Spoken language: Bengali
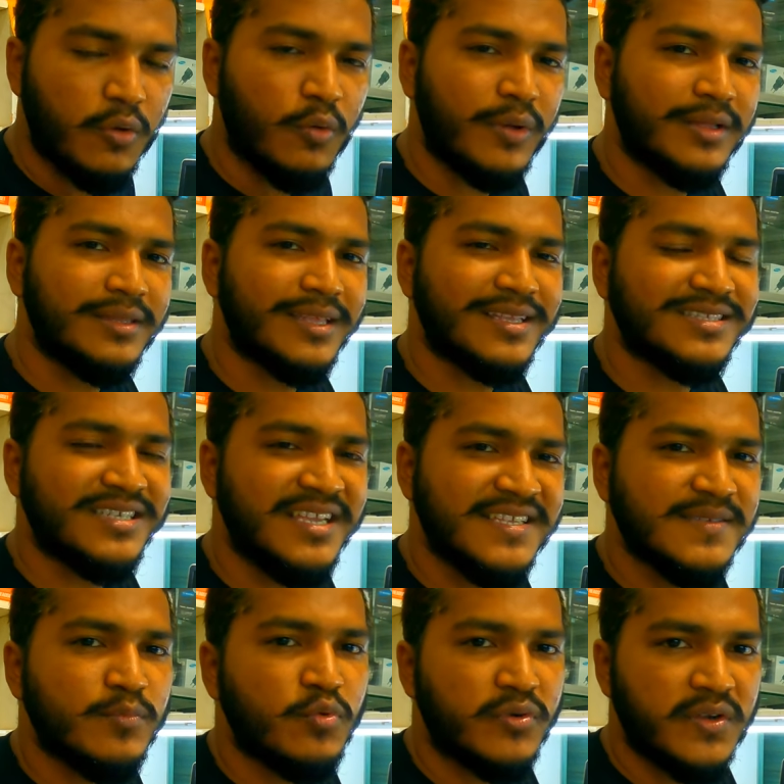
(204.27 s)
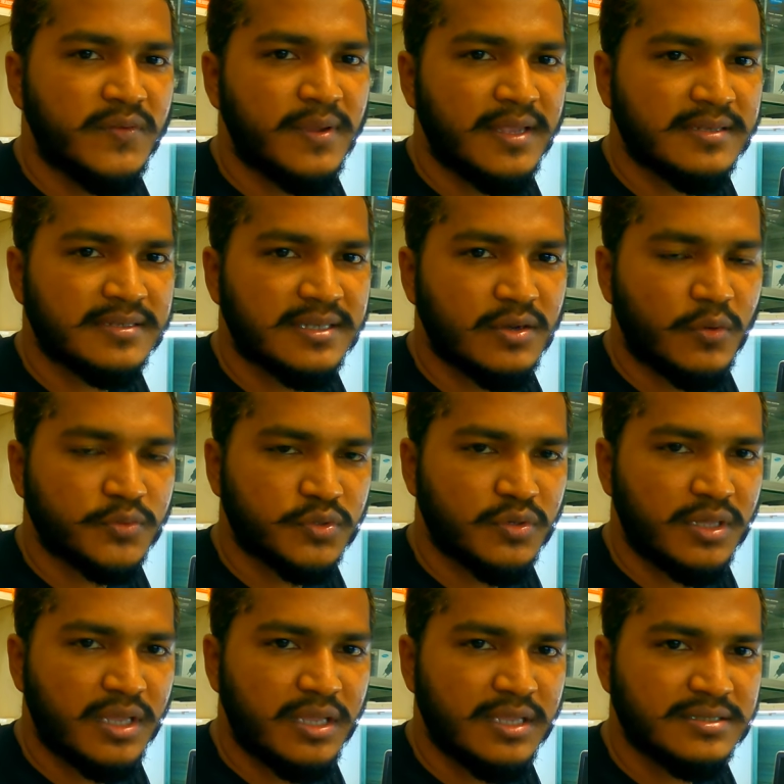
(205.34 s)
ওখান থেকে চেঞ্জ বুট ডিভাইসের
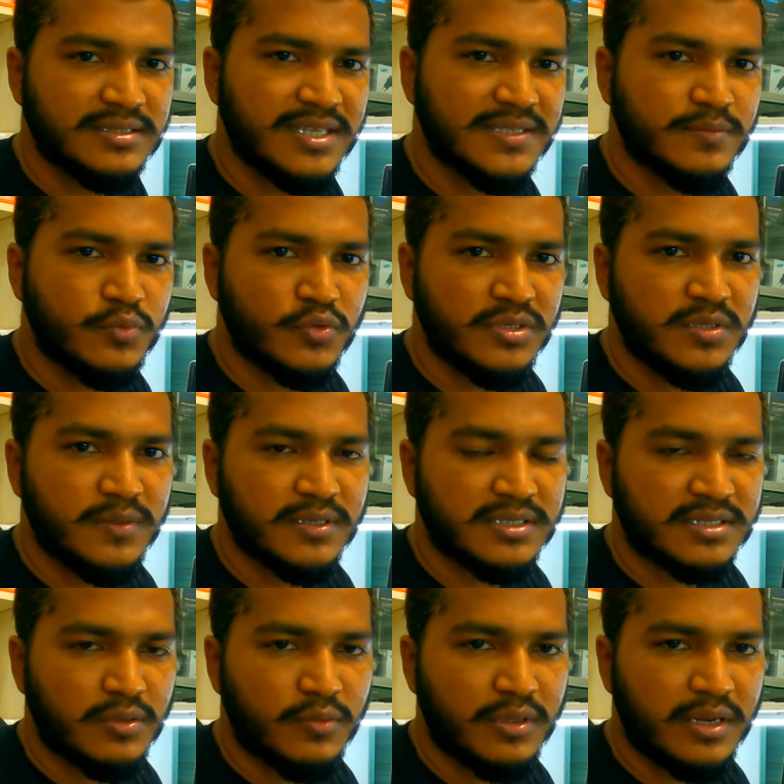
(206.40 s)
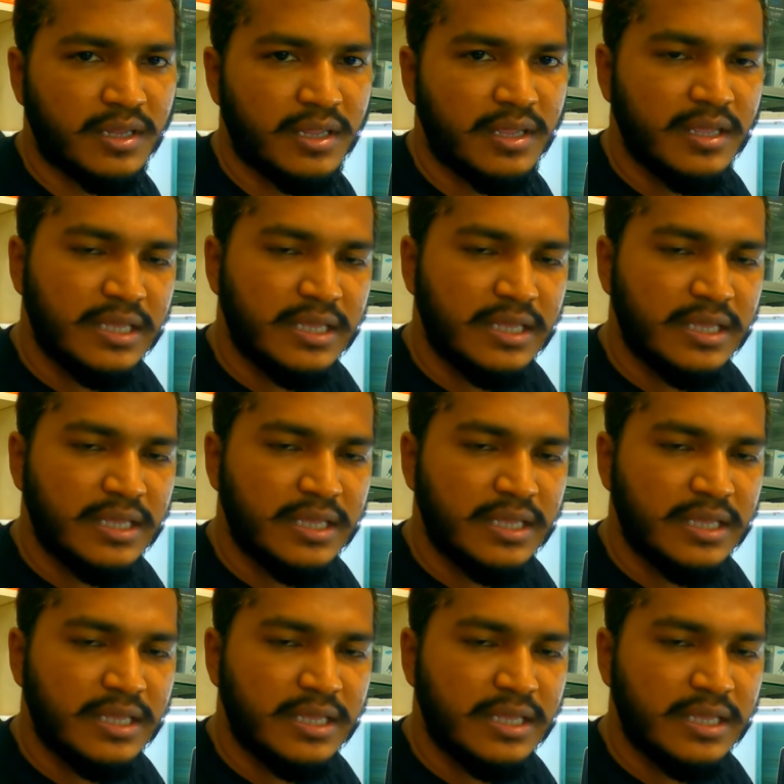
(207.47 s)
অপশনে গিয়ে চেঞ্জ বুট ডিভাইসটা ওখানে